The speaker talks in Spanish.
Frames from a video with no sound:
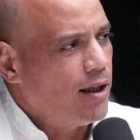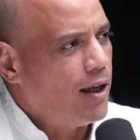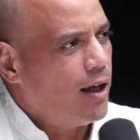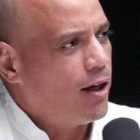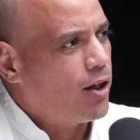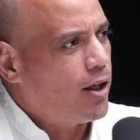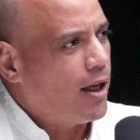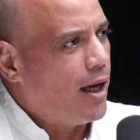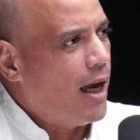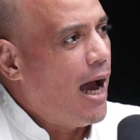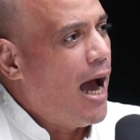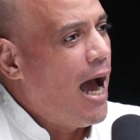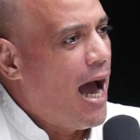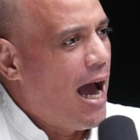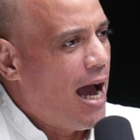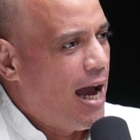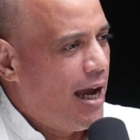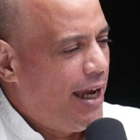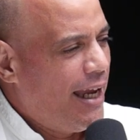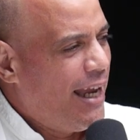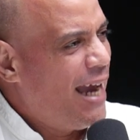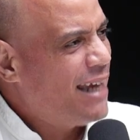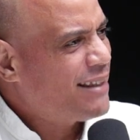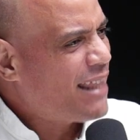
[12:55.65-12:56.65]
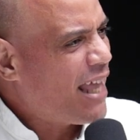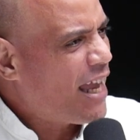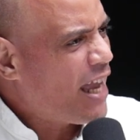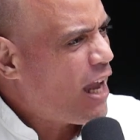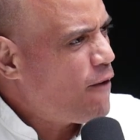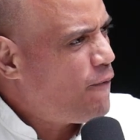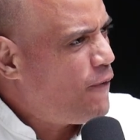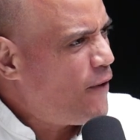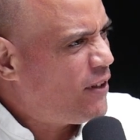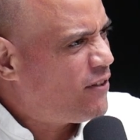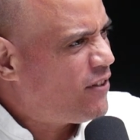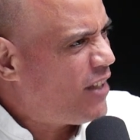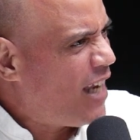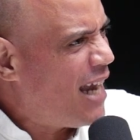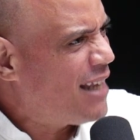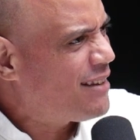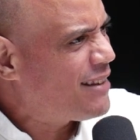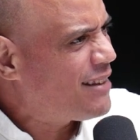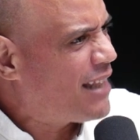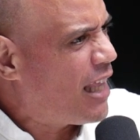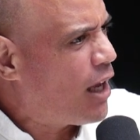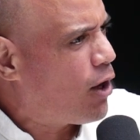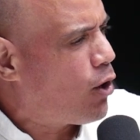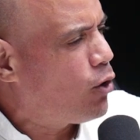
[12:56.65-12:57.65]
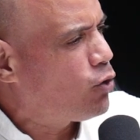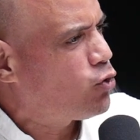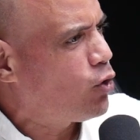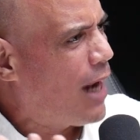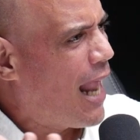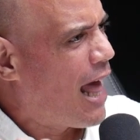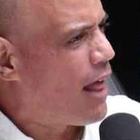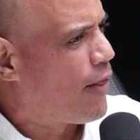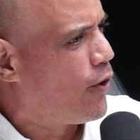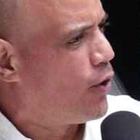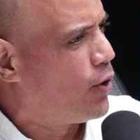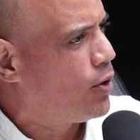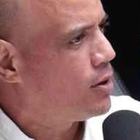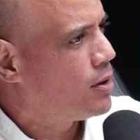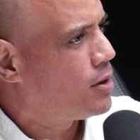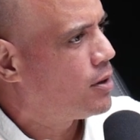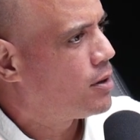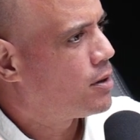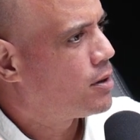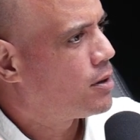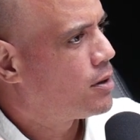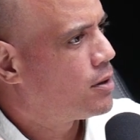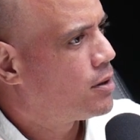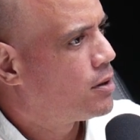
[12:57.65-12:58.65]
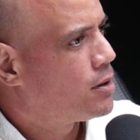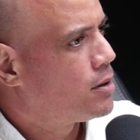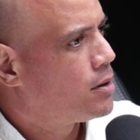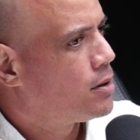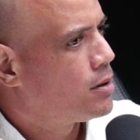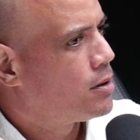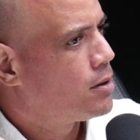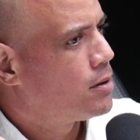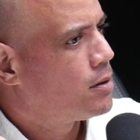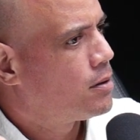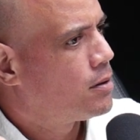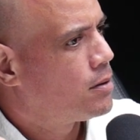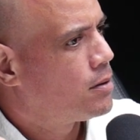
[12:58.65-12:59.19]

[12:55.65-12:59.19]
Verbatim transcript: dijo? ¿Y es tan eficiente el consulado? ¿Qué dijo Gómez